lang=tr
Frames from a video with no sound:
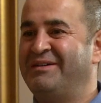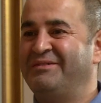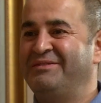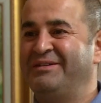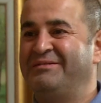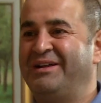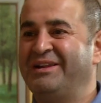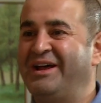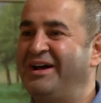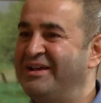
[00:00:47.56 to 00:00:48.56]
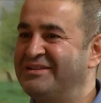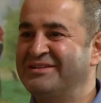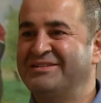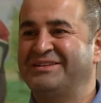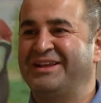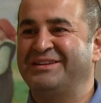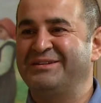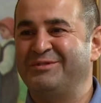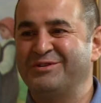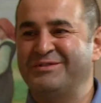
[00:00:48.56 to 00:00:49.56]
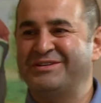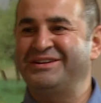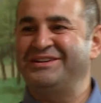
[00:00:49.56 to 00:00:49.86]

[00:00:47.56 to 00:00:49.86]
aferin. Allah ağzınızın tadını bozmasın